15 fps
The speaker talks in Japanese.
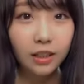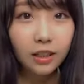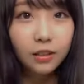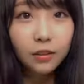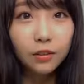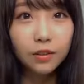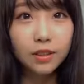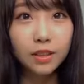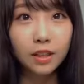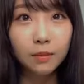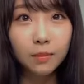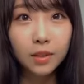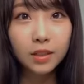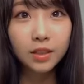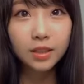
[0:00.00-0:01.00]
ありがとうござ
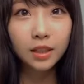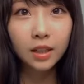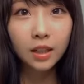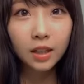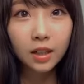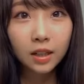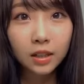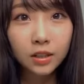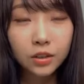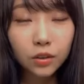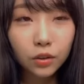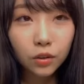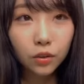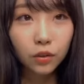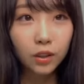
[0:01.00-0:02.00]
います
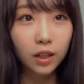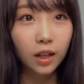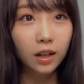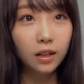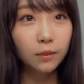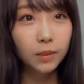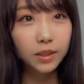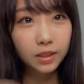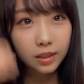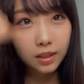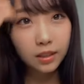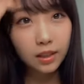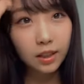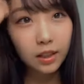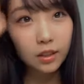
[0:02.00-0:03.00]
ちょっとね早まっ
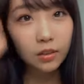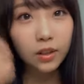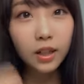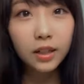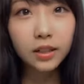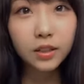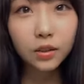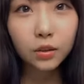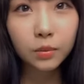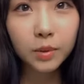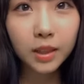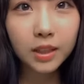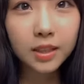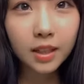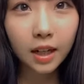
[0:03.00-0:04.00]
ちゃったけど大丈
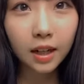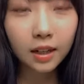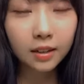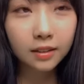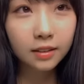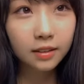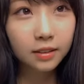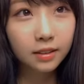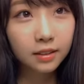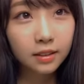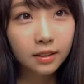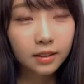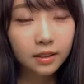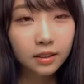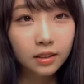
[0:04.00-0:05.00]
夫ですか
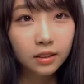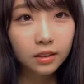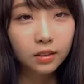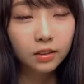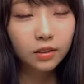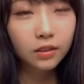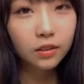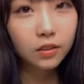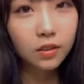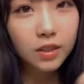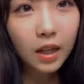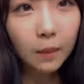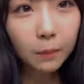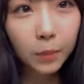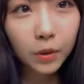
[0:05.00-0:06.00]
ちょっと
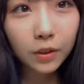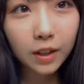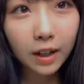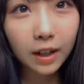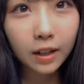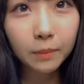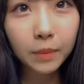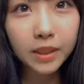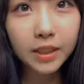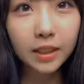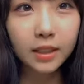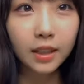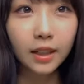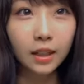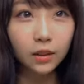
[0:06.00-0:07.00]
3分ぐらい早まっ
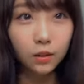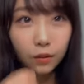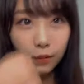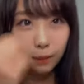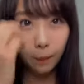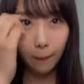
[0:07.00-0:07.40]
ちゃったけど